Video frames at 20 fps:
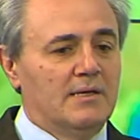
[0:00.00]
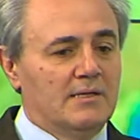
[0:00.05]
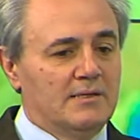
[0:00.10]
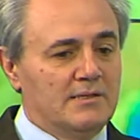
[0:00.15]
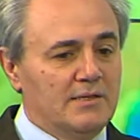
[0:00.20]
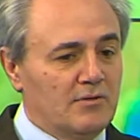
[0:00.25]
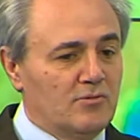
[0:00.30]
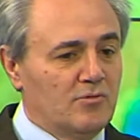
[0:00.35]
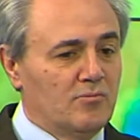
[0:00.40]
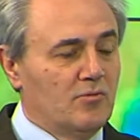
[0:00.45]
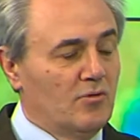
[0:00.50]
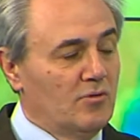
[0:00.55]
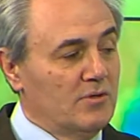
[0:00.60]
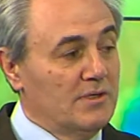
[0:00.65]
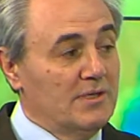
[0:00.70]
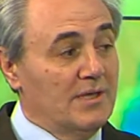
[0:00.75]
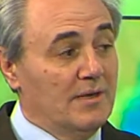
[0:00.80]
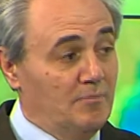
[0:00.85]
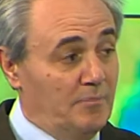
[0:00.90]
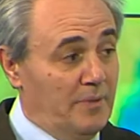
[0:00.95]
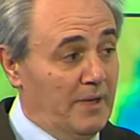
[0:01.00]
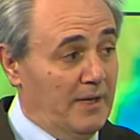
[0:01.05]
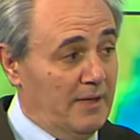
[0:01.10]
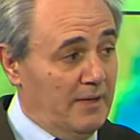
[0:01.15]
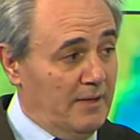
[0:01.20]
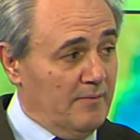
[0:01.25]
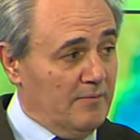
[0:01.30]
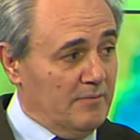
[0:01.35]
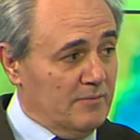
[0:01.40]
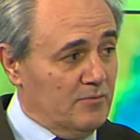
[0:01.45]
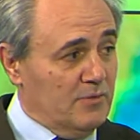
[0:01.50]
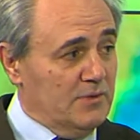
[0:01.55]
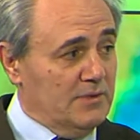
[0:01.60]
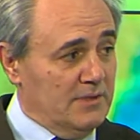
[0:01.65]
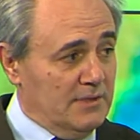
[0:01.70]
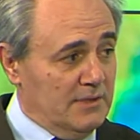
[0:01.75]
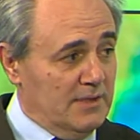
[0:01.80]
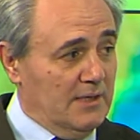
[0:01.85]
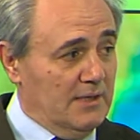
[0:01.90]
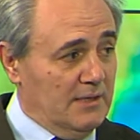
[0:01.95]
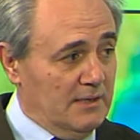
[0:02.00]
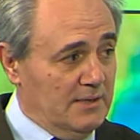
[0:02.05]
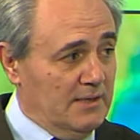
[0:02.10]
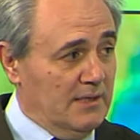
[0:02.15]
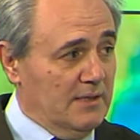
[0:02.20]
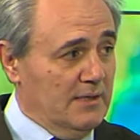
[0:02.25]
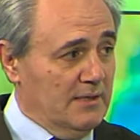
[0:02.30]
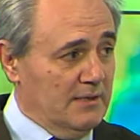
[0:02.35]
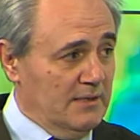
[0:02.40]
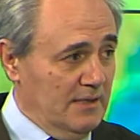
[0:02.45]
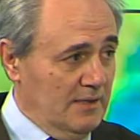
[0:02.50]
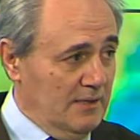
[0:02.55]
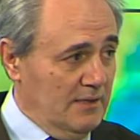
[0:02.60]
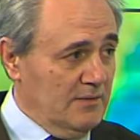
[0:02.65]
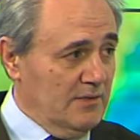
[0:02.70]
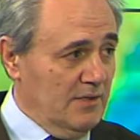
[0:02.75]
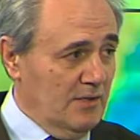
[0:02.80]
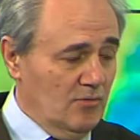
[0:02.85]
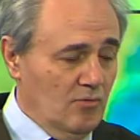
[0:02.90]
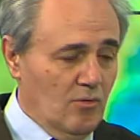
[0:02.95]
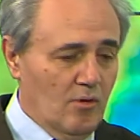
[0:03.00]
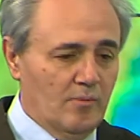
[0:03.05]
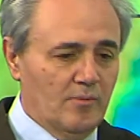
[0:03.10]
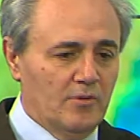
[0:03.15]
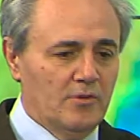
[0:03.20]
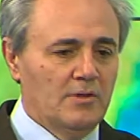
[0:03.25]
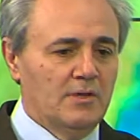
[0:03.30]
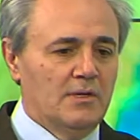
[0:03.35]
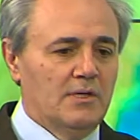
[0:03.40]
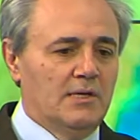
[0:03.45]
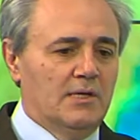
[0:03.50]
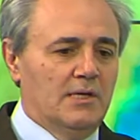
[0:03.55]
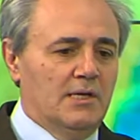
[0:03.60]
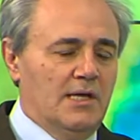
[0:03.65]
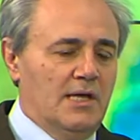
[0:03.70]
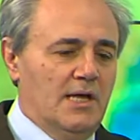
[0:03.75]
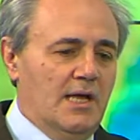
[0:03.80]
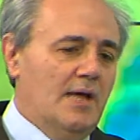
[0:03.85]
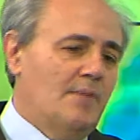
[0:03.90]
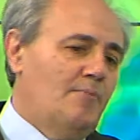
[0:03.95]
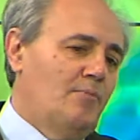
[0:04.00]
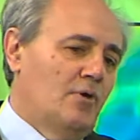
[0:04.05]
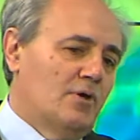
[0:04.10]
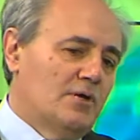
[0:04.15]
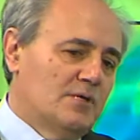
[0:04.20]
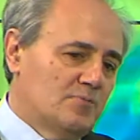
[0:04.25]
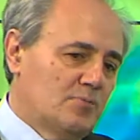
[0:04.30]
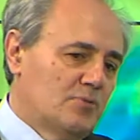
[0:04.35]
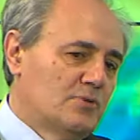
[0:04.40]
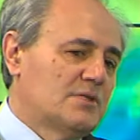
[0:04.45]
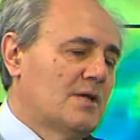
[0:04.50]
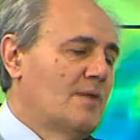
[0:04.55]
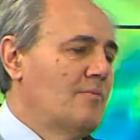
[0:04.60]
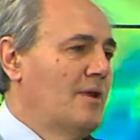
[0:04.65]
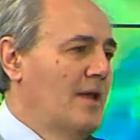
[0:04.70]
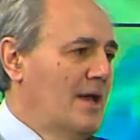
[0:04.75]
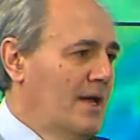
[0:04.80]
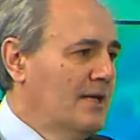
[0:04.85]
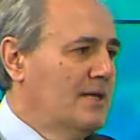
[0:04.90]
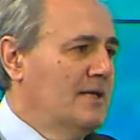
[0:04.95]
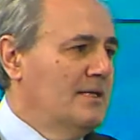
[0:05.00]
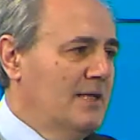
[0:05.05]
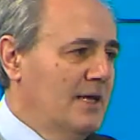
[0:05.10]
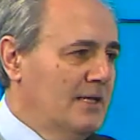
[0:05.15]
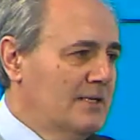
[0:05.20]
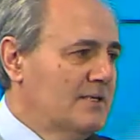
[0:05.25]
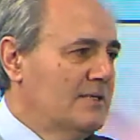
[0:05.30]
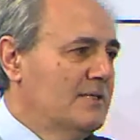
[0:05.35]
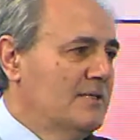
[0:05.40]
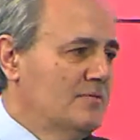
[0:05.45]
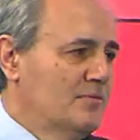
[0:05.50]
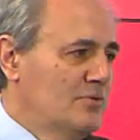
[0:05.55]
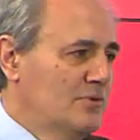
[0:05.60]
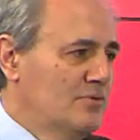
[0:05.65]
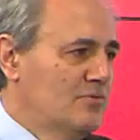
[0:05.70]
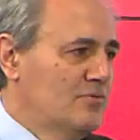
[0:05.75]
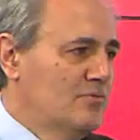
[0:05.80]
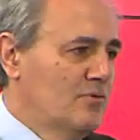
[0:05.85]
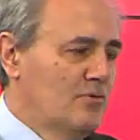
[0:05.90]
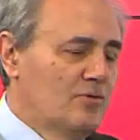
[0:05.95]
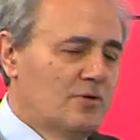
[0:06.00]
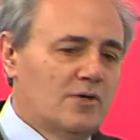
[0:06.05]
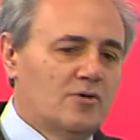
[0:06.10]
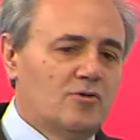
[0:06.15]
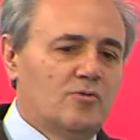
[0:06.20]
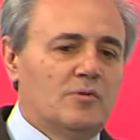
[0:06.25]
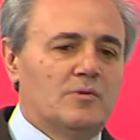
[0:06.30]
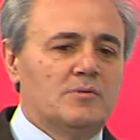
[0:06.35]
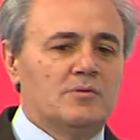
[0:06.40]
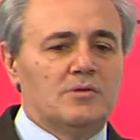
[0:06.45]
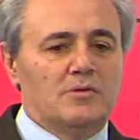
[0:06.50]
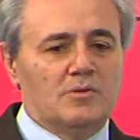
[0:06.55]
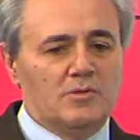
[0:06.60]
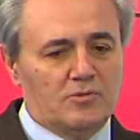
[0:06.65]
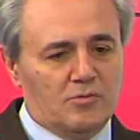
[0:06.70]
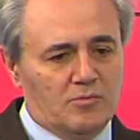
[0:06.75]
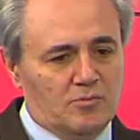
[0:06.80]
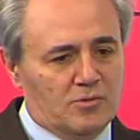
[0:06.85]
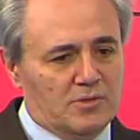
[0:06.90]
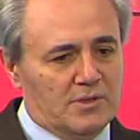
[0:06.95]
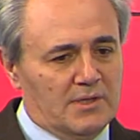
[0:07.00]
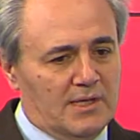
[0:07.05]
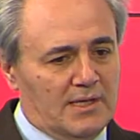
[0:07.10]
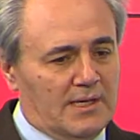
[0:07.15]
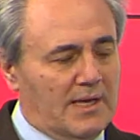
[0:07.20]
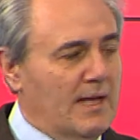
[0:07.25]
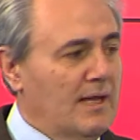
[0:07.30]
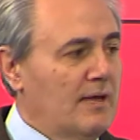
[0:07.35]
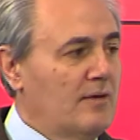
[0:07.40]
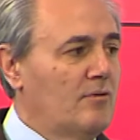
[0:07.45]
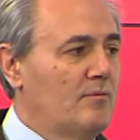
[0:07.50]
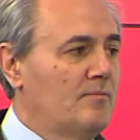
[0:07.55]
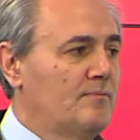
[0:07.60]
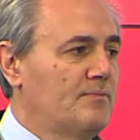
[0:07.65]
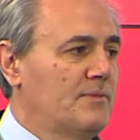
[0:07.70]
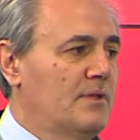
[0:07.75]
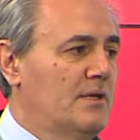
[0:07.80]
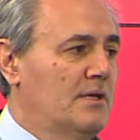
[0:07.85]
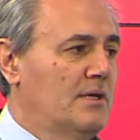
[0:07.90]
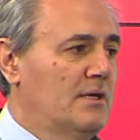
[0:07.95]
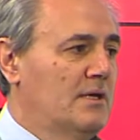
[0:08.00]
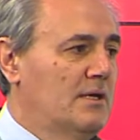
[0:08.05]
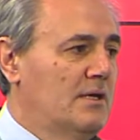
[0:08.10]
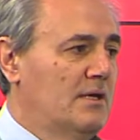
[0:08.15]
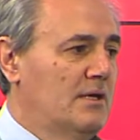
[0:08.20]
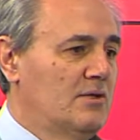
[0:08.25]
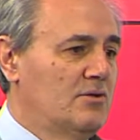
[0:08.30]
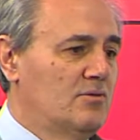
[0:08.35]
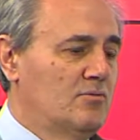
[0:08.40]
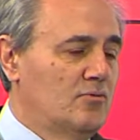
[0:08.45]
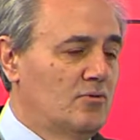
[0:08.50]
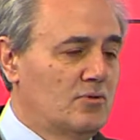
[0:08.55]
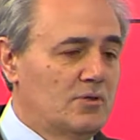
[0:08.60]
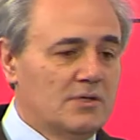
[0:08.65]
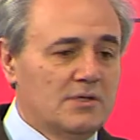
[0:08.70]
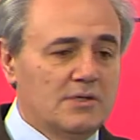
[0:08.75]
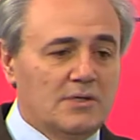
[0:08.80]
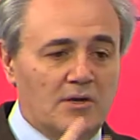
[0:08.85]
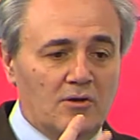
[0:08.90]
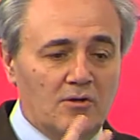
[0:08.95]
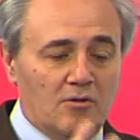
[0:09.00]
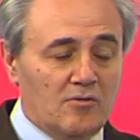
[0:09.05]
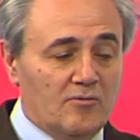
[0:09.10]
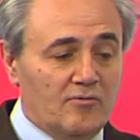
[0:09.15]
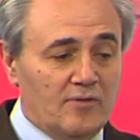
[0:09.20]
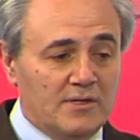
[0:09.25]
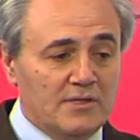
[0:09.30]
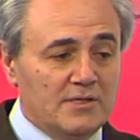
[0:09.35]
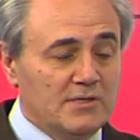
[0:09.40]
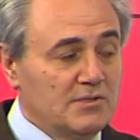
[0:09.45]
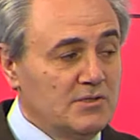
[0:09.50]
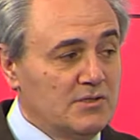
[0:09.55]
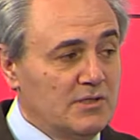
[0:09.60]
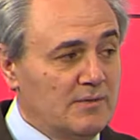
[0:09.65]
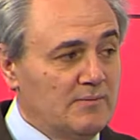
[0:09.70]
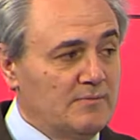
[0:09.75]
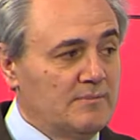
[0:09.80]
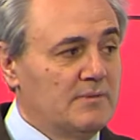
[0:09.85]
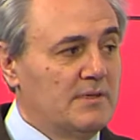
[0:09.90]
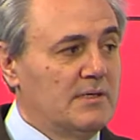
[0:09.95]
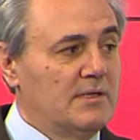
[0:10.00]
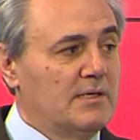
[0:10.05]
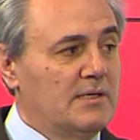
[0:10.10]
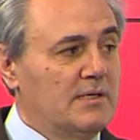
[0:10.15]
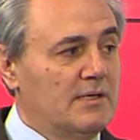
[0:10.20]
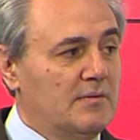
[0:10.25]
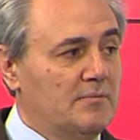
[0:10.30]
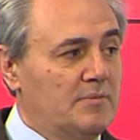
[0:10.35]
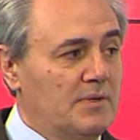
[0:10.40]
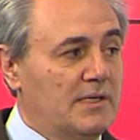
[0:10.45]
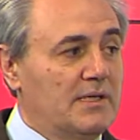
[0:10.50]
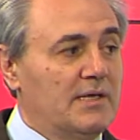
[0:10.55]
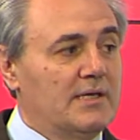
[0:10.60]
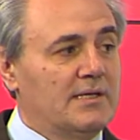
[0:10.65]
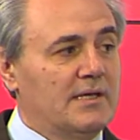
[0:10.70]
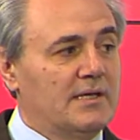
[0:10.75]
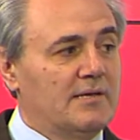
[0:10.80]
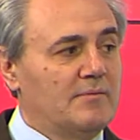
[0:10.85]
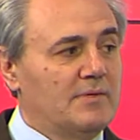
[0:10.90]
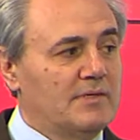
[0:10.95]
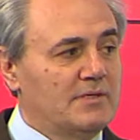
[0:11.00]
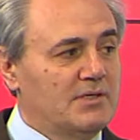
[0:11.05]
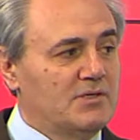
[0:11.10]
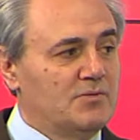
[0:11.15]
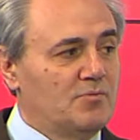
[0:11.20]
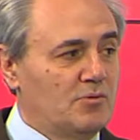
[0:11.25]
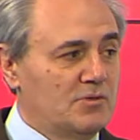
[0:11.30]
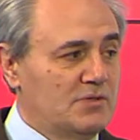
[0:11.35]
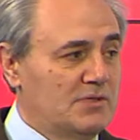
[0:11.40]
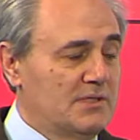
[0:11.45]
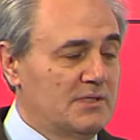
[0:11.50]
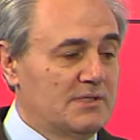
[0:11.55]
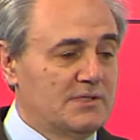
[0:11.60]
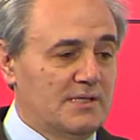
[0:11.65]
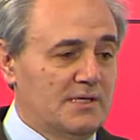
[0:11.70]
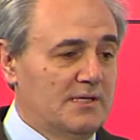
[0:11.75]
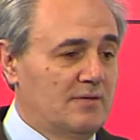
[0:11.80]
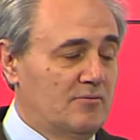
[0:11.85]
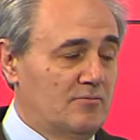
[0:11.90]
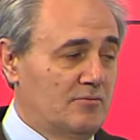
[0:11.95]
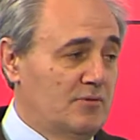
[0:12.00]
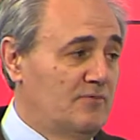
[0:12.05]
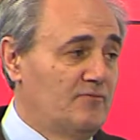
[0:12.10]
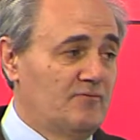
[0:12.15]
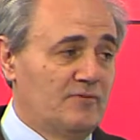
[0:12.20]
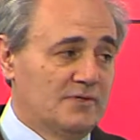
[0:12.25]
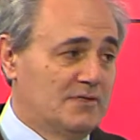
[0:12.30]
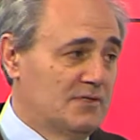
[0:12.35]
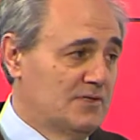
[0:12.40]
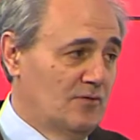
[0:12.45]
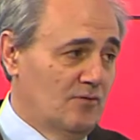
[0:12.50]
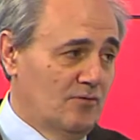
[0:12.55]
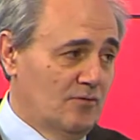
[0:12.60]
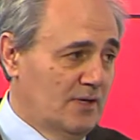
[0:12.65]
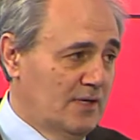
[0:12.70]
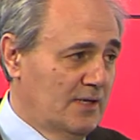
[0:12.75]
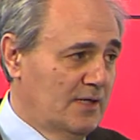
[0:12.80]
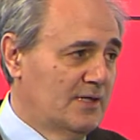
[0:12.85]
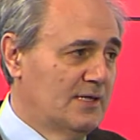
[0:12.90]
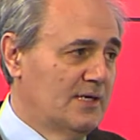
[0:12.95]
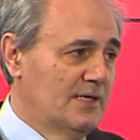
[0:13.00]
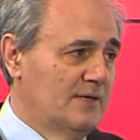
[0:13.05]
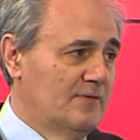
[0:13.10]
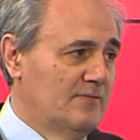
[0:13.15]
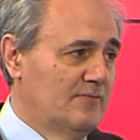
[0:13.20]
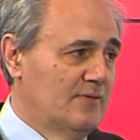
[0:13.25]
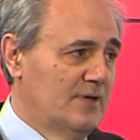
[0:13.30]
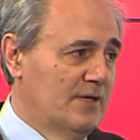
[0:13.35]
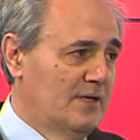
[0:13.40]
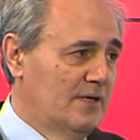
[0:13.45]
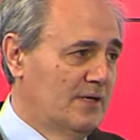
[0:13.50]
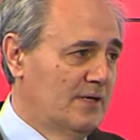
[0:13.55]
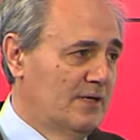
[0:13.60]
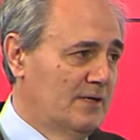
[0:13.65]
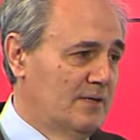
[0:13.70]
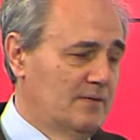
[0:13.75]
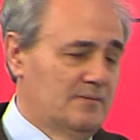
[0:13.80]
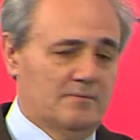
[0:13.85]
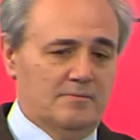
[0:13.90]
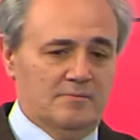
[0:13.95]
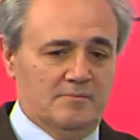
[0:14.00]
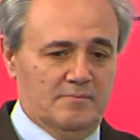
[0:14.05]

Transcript: dei tumori del pene, quindi del, del, del, dell'uomo, e poi è responsabile anche di altri tipi di tumore come i tumori dell'ano, eh, i tumori dell'orofaringe, eh, perché chiaramente ci può essere un'infezione che viene